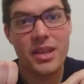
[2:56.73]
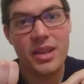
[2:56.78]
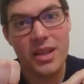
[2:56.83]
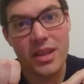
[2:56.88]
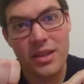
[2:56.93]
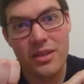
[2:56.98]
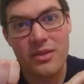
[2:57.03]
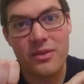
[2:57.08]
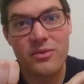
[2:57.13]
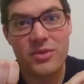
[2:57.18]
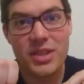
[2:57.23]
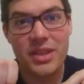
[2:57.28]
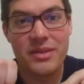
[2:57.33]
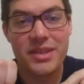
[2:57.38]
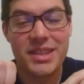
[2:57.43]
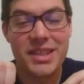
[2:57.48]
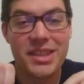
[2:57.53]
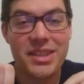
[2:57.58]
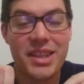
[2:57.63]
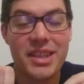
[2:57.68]
Et vous
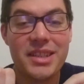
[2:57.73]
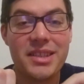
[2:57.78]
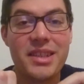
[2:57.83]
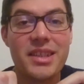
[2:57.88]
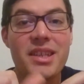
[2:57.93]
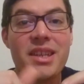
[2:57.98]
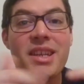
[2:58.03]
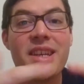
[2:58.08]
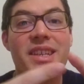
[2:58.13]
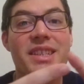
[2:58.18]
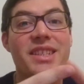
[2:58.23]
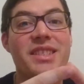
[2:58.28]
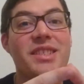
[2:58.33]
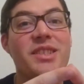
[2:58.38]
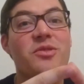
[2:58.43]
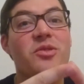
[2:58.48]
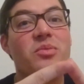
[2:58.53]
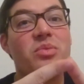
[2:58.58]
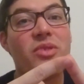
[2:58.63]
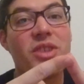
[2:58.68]
avez certaines qualités. Qu'est-ce
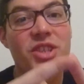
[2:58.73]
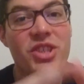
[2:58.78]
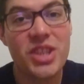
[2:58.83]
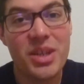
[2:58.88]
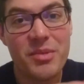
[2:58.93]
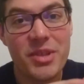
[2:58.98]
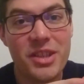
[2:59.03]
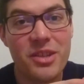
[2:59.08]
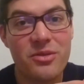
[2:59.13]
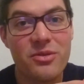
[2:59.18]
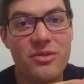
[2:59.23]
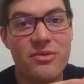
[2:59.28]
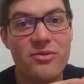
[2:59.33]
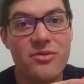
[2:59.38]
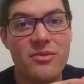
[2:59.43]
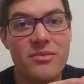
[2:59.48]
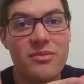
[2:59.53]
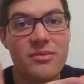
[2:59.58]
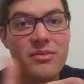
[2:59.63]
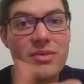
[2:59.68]
qu'ils ne pourraient jamais dire de
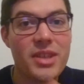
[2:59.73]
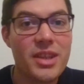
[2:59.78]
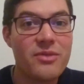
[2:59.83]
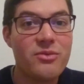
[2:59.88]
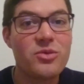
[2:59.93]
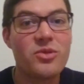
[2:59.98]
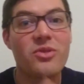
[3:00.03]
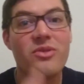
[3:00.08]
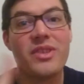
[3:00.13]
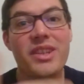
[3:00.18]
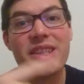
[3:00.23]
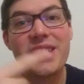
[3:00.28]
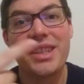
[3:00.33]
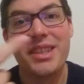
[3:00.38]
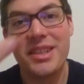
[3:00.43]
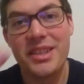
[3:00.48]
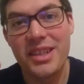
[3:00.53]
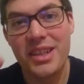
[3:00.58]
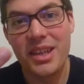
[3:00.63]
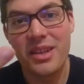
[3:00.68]
vous Et vous trouvez les
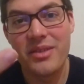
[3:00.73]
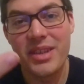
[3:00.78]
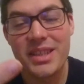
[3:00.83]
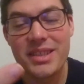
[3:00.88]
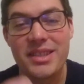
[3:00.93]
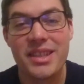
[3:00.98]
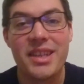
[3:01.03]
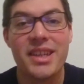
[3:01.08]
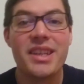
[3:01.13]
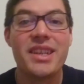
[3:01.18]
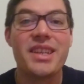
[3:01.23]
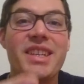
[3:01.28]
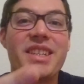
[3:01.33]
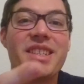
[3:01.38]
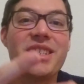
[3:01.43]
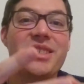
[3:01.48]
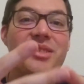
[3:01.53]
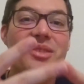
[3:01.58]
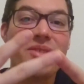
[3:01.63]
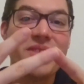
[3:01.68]
qualités à l'inverse. Et
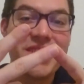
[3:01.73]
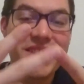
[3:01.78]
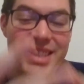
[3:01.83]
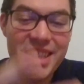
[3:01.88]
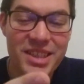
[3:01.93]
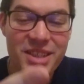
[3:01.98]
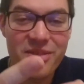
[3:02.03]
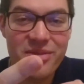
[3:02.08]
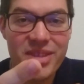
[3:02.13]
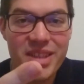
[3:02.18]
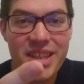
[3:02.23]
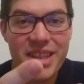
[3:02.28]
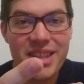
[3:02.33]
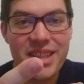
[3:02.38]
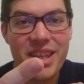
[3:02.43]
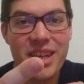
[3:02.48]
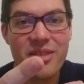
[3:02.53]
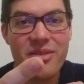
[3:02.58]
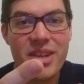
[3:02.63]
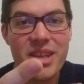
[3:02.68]
qu'est-ce que les certificats de
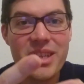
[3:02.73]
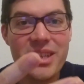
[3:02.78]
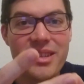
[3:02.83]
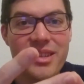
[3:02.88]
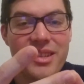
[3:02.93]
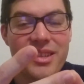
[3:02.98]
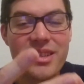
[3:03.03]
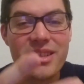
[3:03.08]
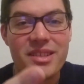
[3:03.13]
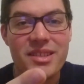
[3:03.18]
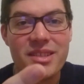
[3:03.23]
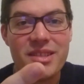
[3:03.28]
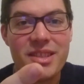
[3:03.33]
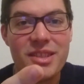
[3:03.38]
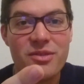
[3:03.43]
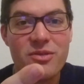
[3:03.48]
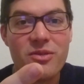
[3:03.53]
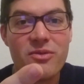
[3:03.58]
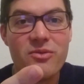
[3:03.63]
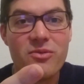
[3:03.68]
travail
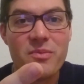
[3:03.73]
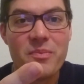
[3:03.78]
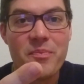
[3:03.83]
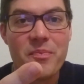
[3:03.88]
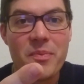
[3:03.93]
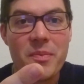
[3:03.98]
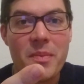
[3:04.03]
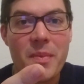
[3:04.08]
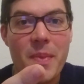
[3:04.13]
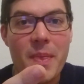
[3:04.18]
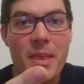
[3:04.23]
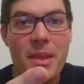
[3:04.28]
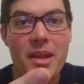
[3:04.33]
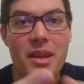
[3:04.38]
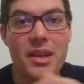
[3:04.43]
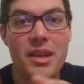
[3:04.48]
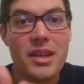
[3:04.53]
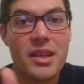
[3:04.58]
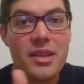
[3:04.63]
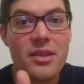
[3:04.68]
disent de vous
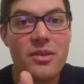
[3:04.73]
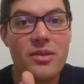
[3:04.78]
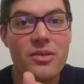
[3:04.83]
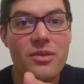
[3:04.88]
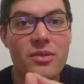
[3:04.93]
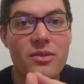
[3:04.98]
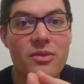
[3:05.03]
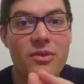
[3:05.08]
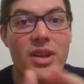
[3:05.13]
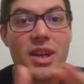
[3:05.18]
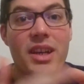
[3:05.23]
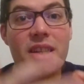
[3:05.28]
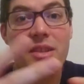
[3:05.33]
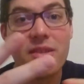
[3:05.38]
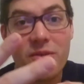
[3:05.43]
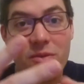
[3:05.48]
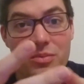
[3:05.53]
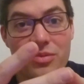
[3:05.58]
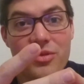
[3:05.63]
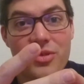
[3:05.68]
et euh, voilà.
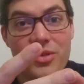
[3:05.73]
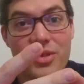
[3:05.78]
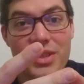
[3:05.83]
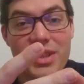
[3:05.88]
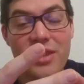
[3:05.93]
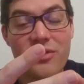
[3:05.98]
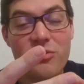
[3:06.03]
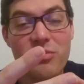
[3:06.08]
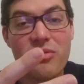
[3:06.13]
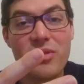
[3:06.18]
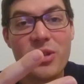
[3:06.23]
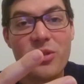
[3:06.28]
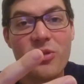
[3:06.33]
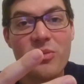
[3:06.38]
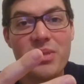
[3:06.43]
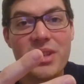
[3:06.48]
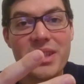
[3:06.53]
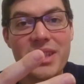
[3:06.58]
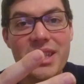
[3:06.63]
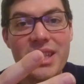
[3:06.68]
Et en plus de ça, vous pouvez
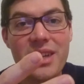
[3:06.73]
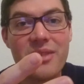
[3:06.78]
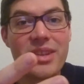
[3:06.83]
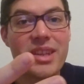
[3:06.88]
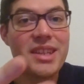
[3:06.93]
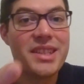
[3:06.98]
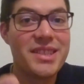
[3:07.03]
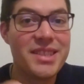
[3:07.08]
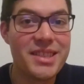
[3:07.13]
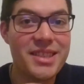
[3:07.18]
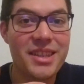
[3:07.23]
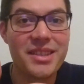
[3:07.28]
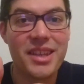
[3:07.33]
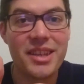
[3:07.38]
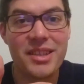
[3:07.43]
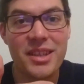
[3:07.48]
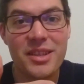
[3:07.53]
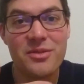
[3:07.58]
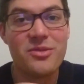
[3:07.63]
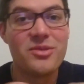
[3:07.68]
compléter avec les sites
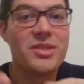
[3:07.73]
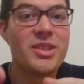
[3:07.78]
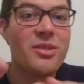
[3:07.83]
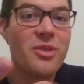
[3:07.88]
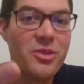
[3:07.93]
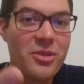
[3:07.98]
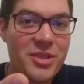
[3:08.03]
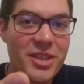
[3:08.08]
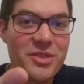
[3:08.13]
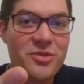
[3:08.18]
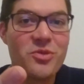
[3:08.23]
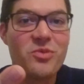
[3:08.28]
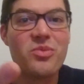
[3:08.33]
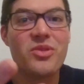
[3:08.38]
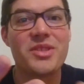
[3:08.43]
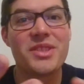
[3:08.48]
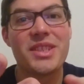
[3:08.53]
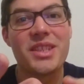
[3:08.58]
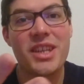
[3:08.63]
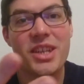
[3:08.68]
internet du style
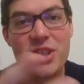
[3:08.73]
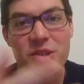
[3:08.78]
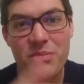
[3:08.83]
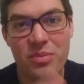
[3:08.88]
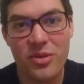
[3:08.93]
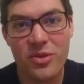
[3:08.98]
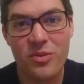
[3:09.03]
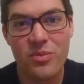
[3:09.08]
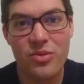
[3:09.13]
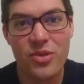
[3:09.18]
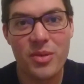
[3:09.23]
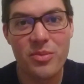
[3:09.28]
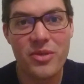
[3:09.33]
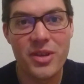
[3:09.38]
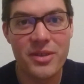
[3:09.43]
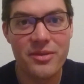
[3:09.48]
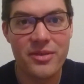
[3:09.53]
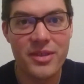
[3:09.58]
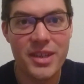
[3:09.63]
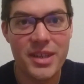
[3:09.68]
orientation.ch, pôle
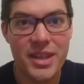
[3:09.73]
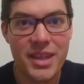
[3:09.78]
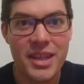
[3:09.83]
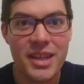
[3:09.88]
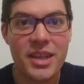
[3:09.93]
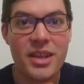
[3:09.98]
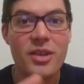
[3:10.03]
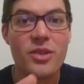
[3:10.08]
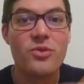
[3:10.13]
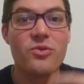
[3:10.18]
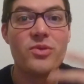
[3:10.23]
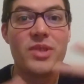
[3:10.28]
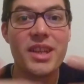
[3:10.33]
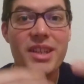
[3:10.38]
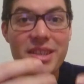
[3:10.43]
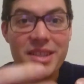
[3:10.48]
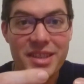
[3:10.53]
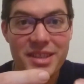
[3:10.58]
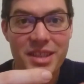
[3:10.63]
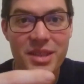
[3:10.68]
emploi.fr, où il
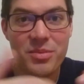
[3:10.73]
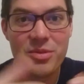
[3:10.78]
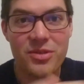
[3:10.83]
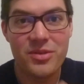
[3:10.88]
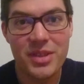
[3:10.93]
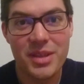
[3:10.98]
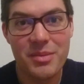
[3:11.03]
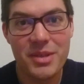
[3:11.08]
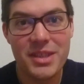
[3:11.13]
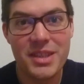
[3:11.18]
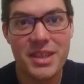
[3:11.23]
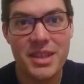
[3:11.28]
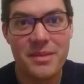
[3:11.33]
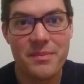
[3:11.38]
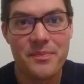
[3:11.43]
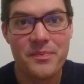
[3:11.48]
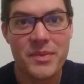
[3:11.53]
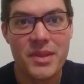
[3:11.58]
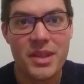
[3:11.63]
y a les descriptions des métiers.